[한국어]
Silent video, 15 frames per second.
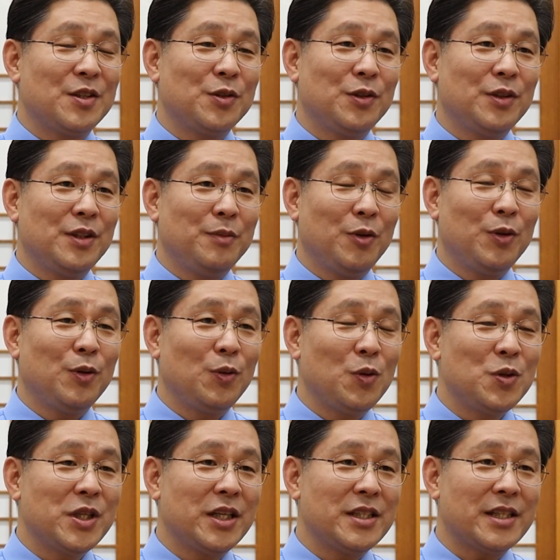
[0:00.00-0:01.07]
저는 이번
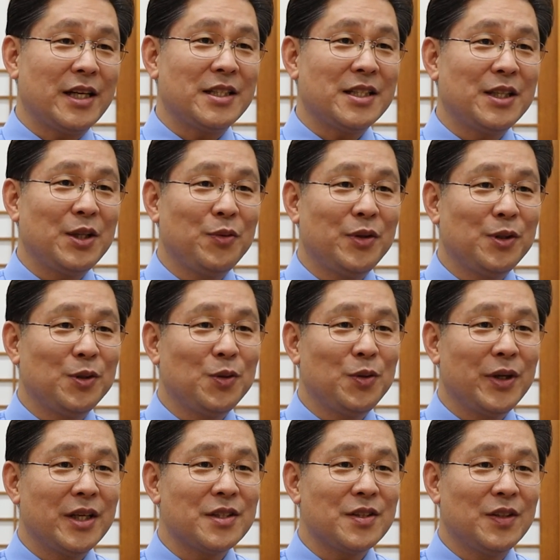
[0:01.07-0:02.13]
로잔 4차 대회를
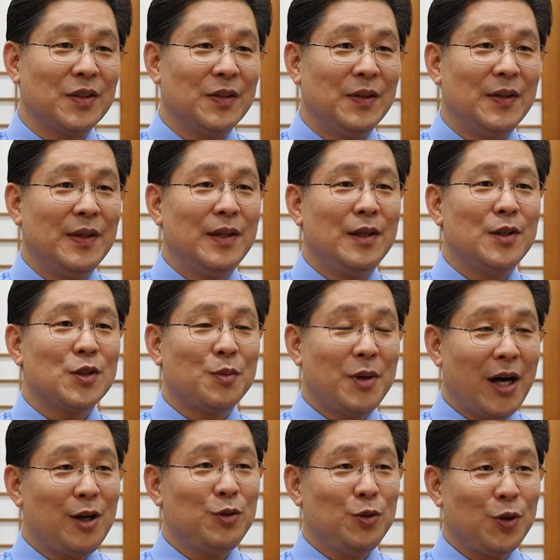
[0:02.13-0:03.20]
통해서
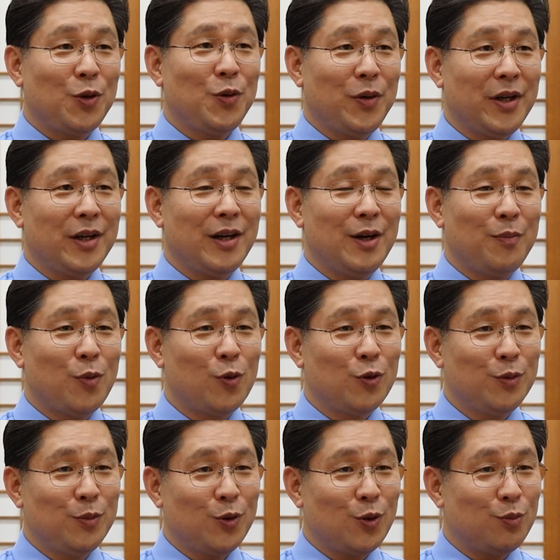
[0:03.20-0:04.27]
뭐 한국 교회가
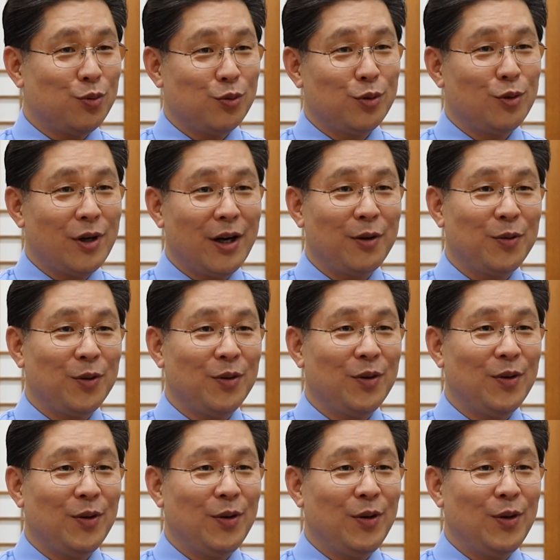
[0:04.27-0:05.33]
복음으로 부흥하고
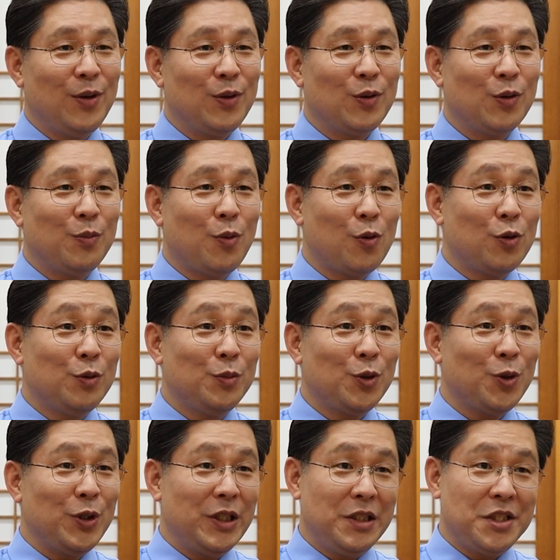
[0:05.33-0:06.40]
또
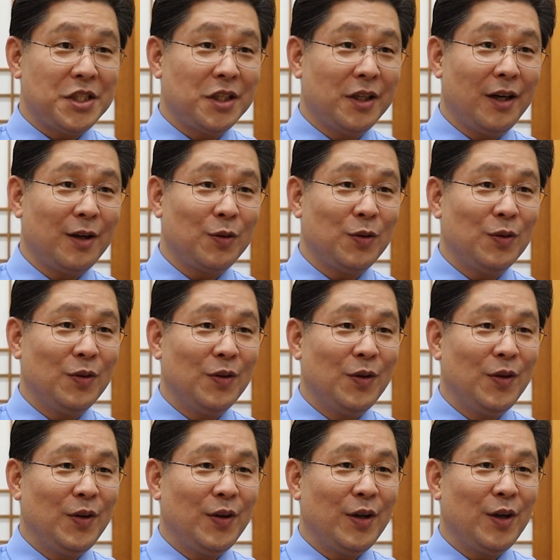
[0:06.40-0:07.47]
복음으로 일치하고
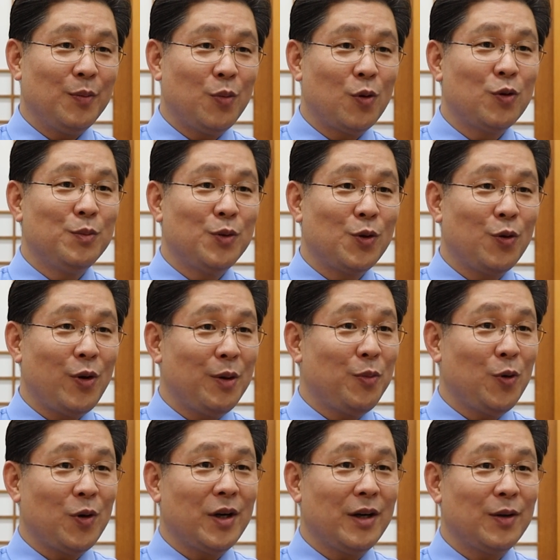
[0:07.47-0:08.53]
예, 복음으로
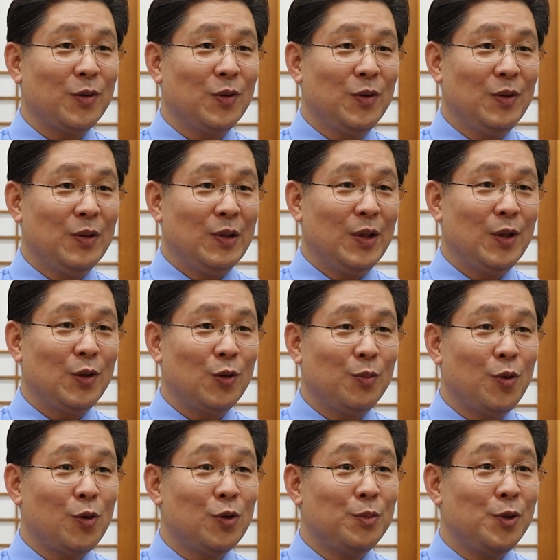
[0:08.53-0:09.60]
회복하고
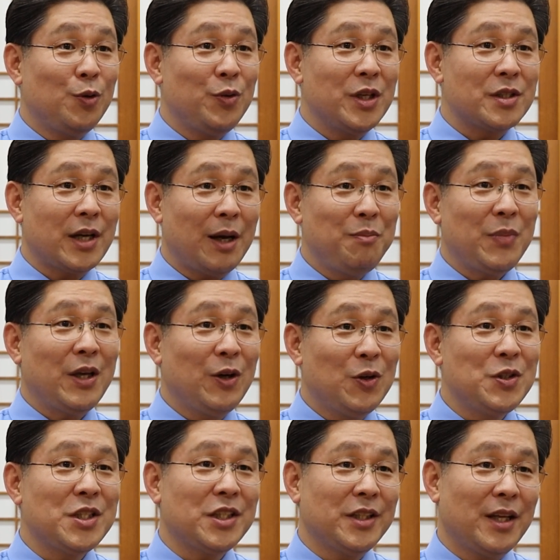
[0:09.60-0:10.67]
또 복음을 위해서 함께
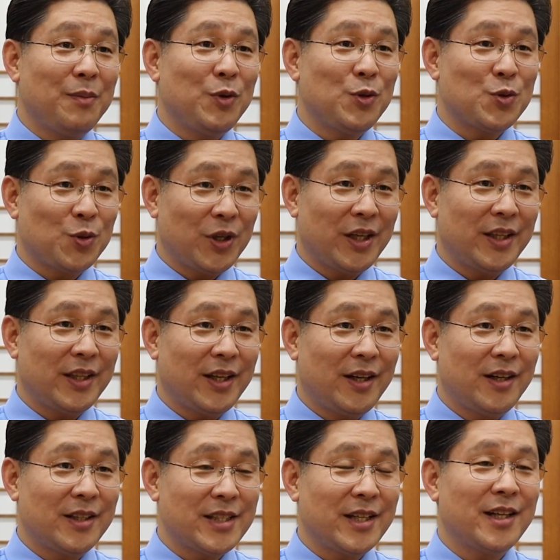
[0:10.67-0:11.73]
헌신하면
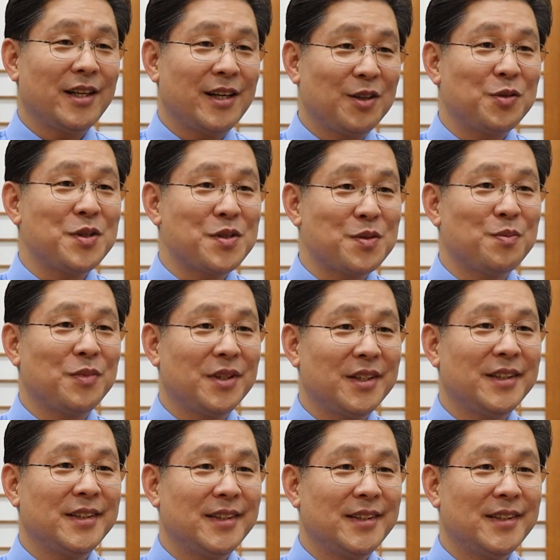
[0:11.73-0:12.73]
좋겠다 생각하고 있습니다.